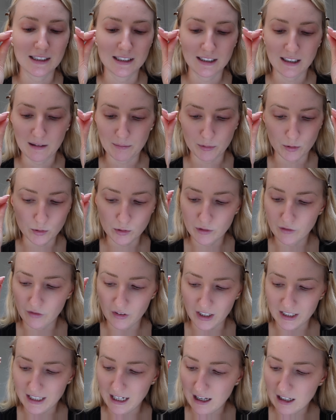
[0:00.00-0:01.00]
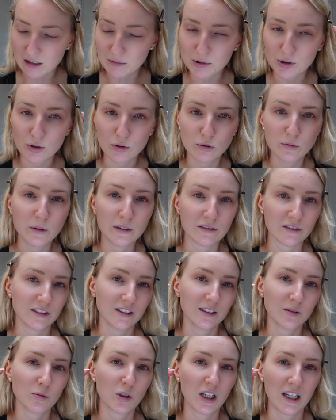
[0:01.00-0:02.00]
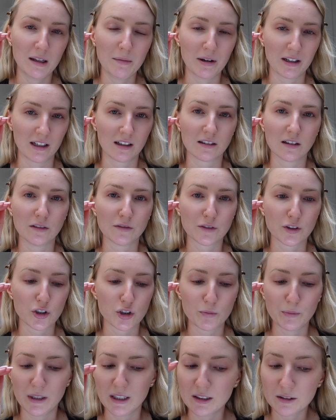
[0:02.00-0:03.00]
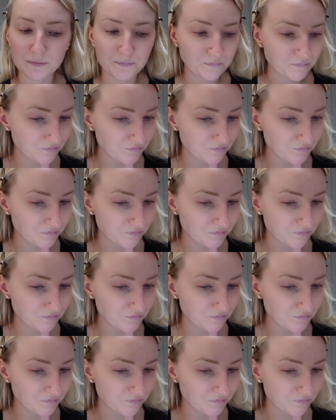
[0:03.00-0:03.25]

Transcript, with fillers: Ich habe ungefähr die halbe Tube von diesem Kleber darauf geschmiert.